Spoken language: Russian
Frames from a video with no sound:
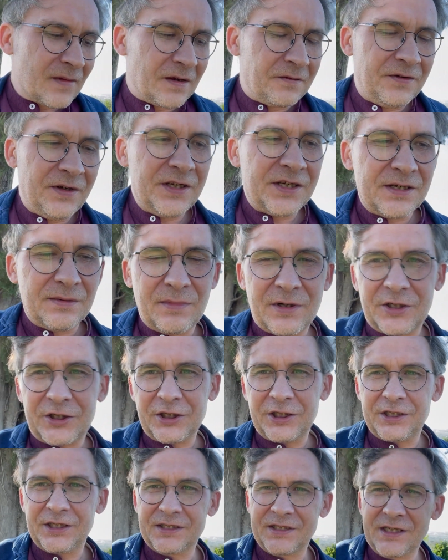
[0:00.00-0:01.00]
видимо
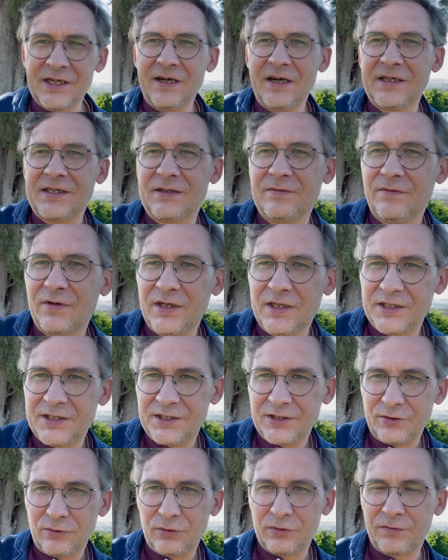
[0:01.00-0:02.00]
же, Сицилия
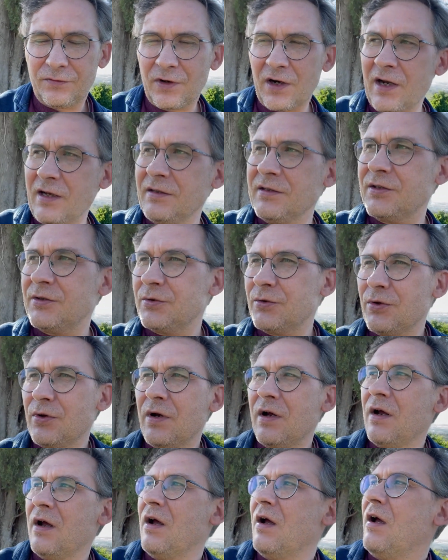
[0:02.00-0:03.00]
символизирует Францию